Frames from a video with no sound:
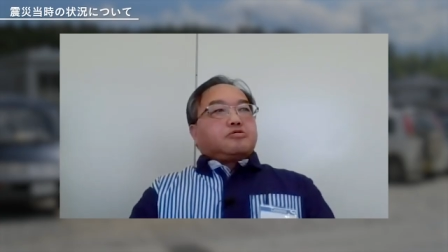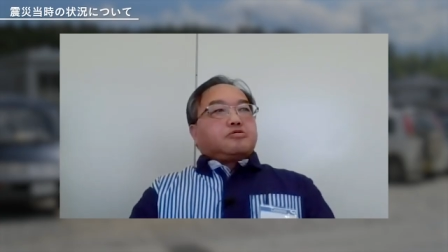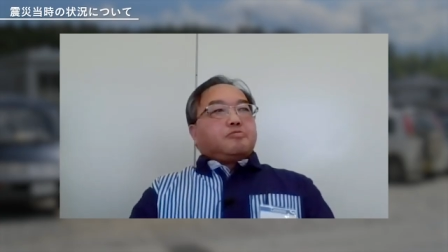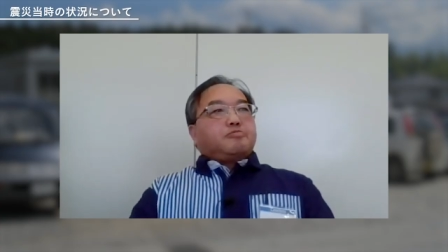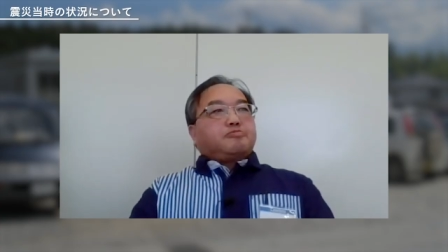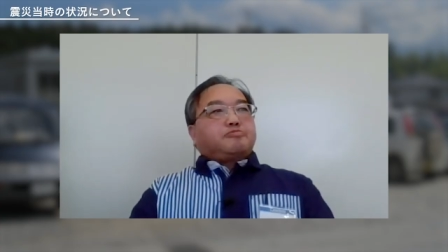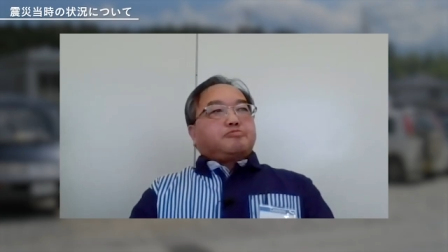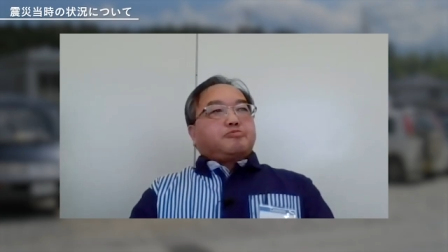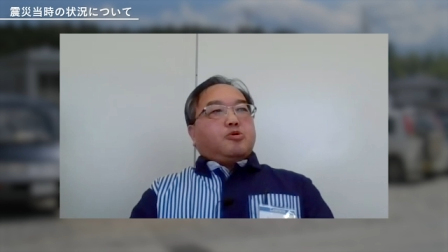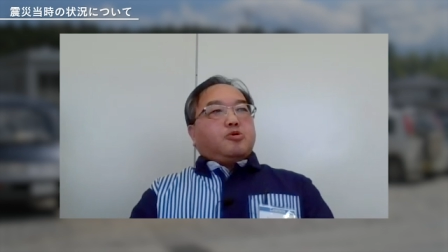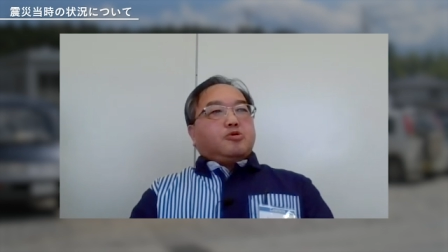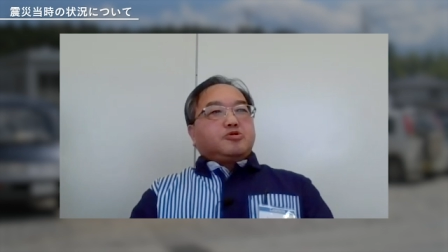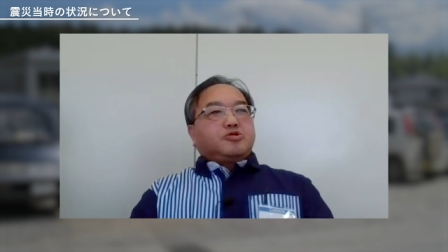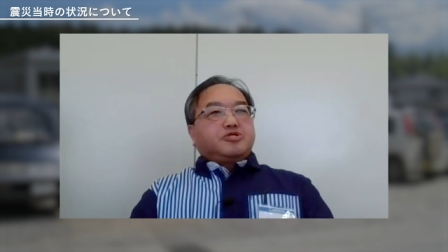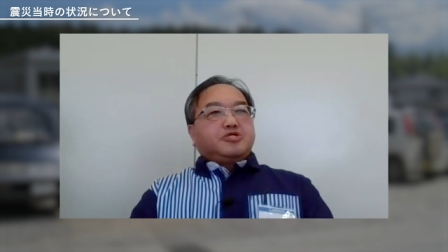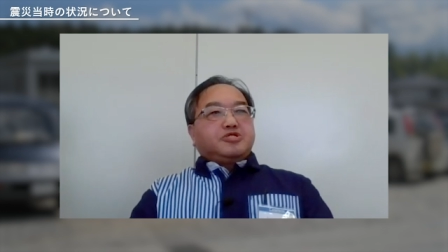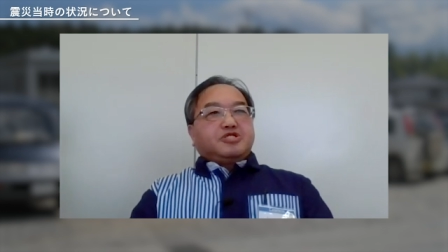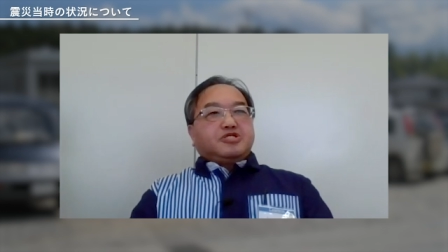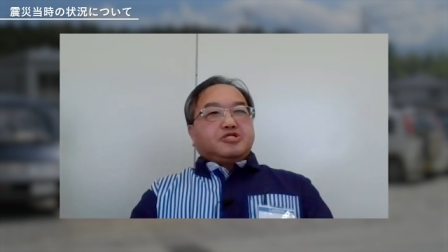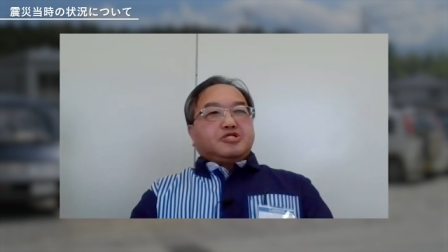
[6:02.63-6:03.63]
と
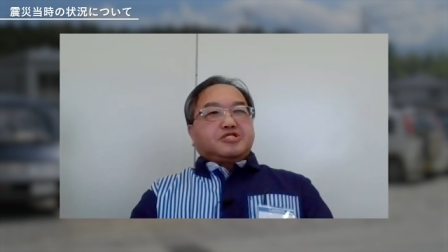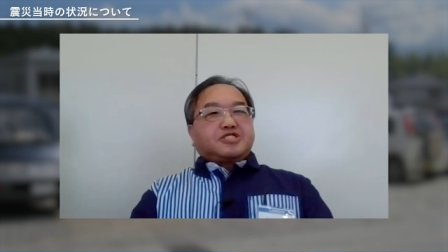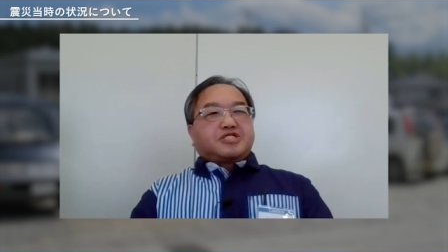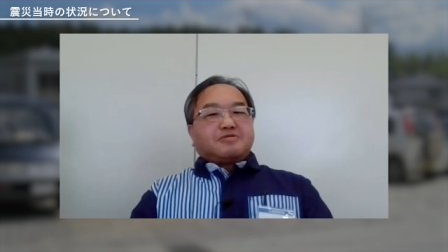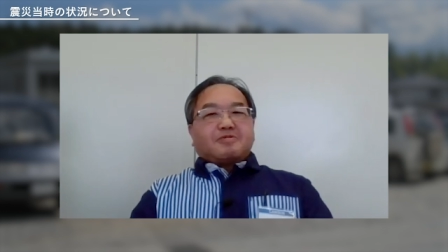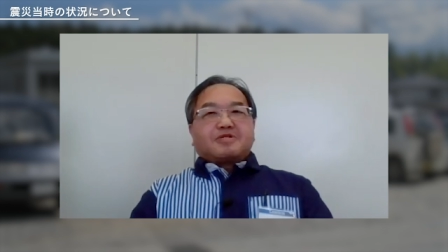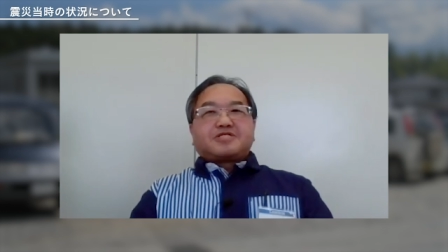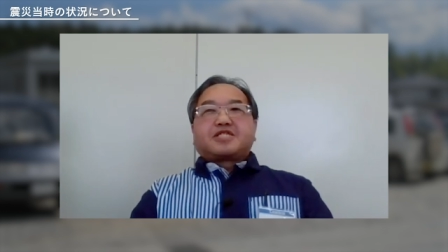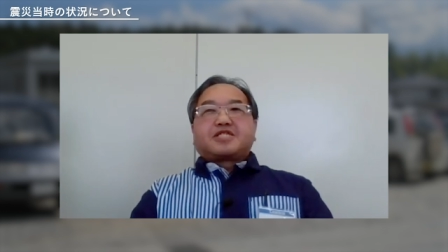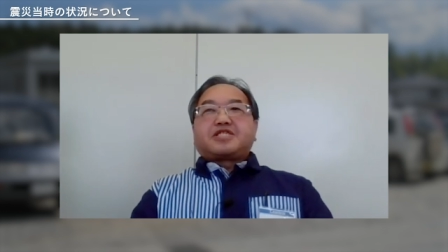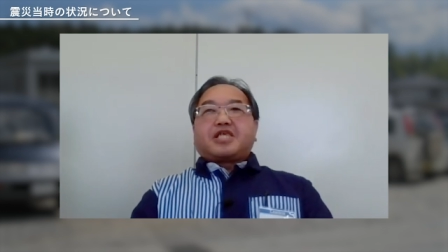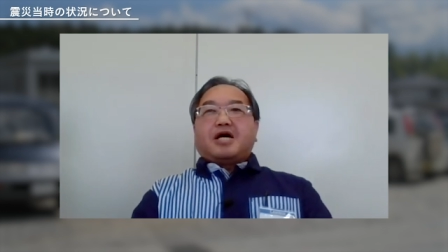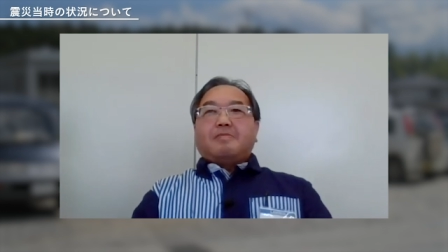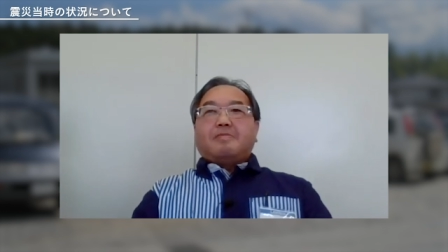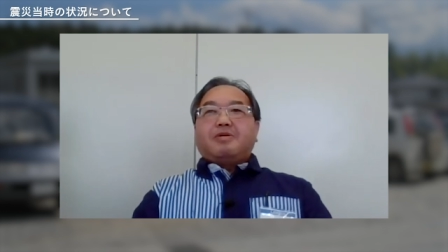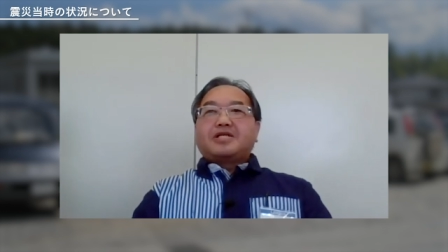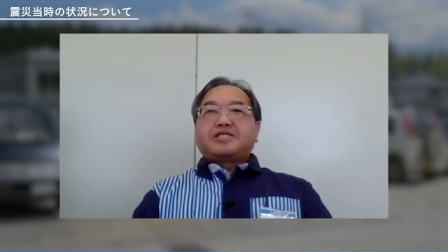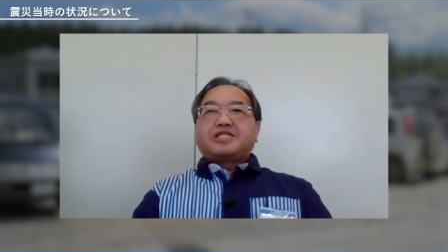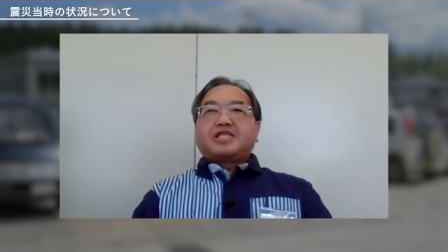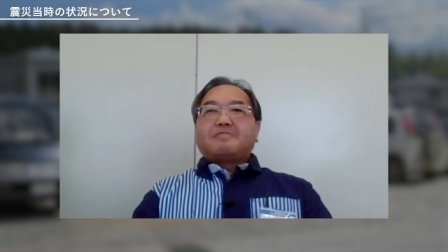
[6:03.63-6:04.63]
僕すいませんた
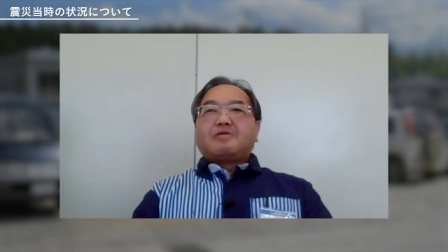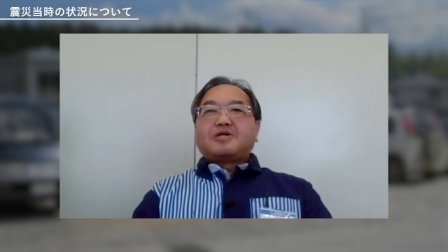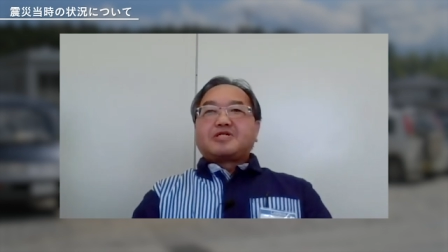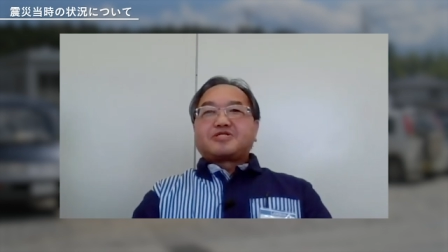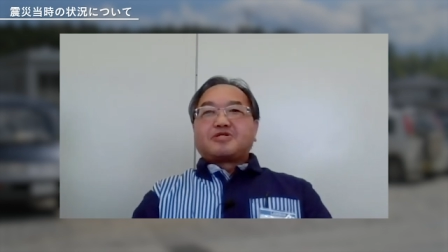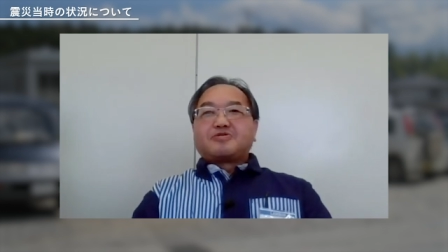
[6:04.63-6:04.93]
またま